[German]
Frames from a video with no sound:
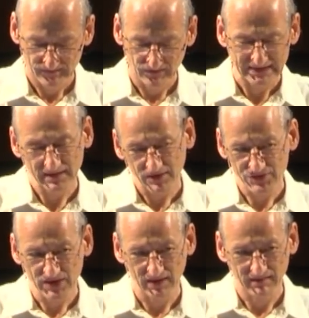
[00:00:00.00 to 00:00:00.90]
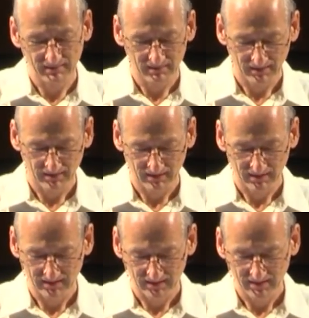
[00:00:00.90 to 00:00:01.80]
Was geschieht,
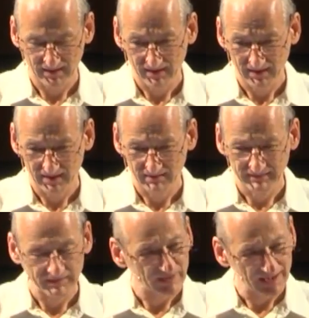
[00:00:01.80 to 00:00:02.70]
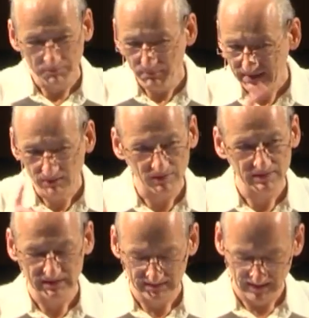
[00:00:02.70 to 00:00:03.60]
wenn wir inmitten
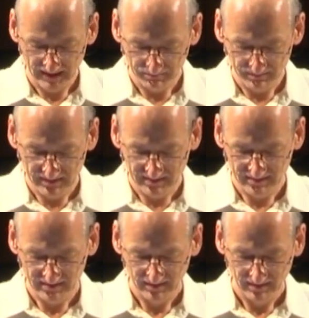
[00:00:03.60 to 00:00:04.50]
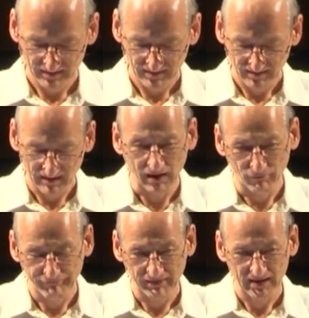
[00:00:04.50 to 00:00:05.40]
unseres Lebens
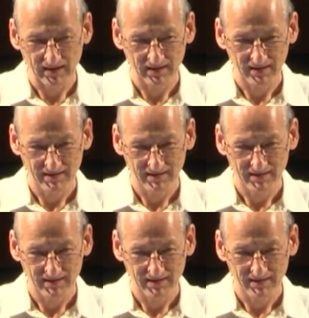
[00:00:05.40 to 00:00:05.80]
aufwachen?